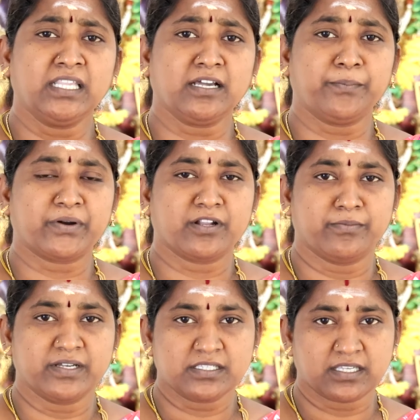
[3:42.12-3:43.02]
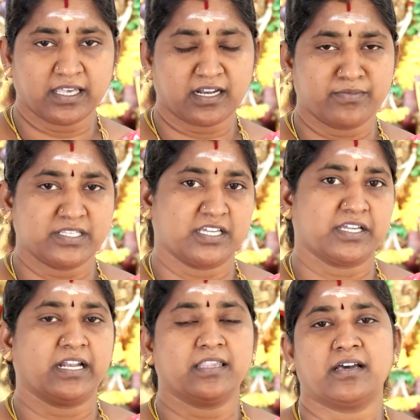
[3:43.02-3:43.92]
அதுக்கப்புறம் நம்ம ஸ்ரீராம
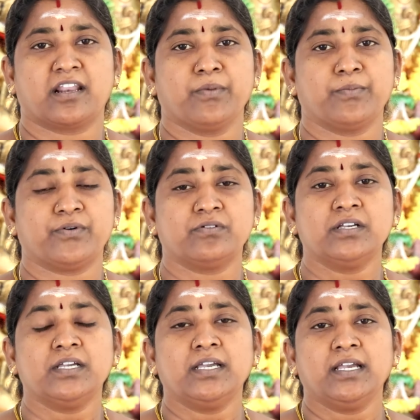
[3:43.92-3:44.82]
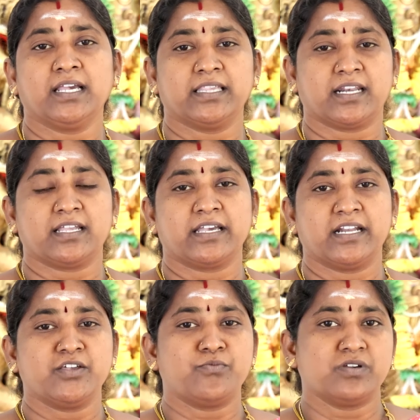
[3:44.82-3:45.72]
ஜெயம் எழுத ஆரம்பிப்போம் இதெல்லாம்
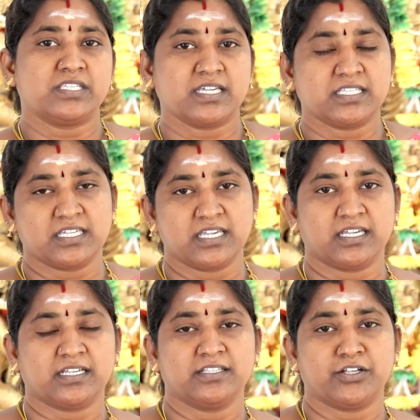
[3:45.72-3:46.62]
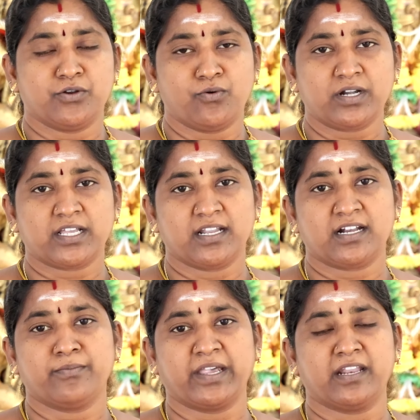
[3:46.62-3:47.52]
எழுதி முடிச்சாச்சுங்க இந்த
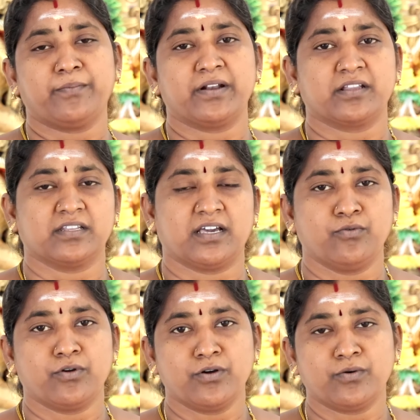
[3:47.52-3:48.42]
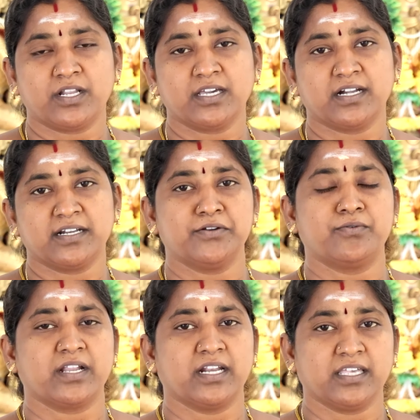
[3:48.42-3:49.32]
நோட்டெல்லாம் நம்ம என்ன நான் ஒரு நோட்டுக்கு ரெண்டு
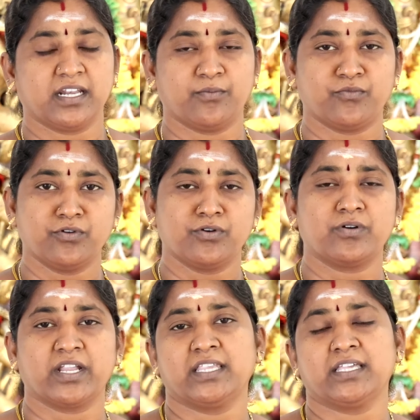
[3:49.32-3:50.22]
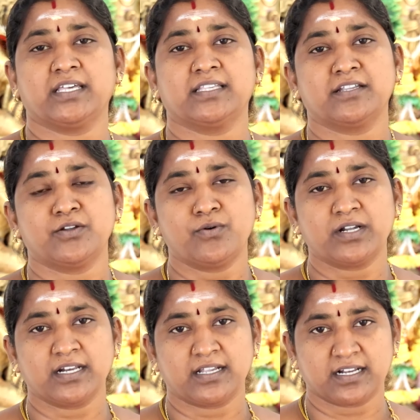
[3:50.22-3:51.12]
நோட் எழுதிட்டேன் மூணு நோட் எழுதிட்டேன் இந்த
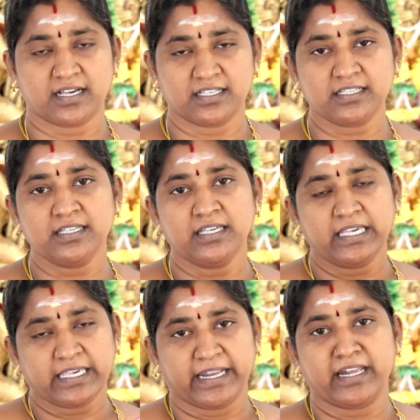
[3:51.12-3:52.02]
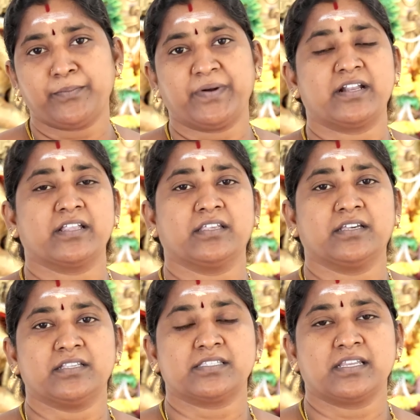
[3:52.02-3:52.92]
நோட்டெல்லாம் நான் என்ன பண்ணுறது
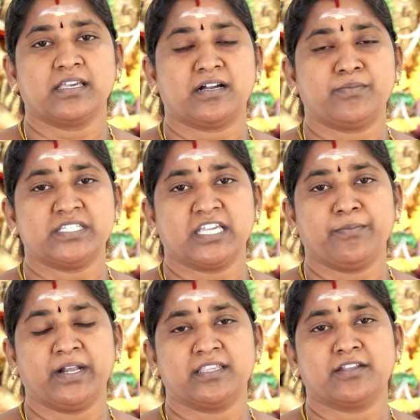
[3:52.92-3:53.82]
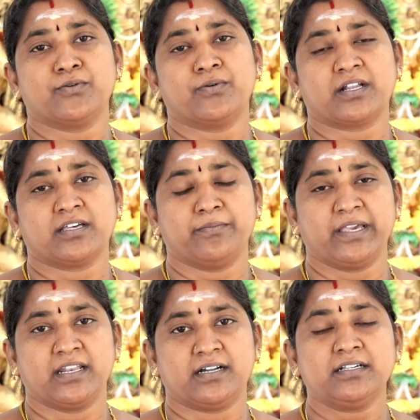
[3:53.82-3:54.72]
இந்த ஸ்ரீராம ஜெயம் எழுதின நோட்டை
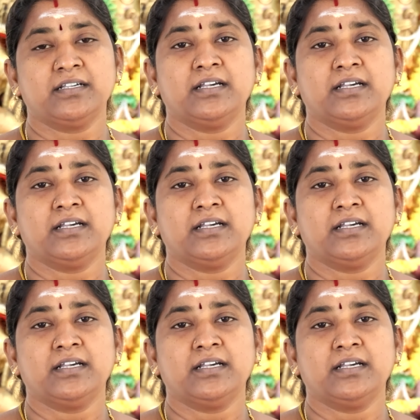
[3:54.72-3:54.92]
அப்படின்னா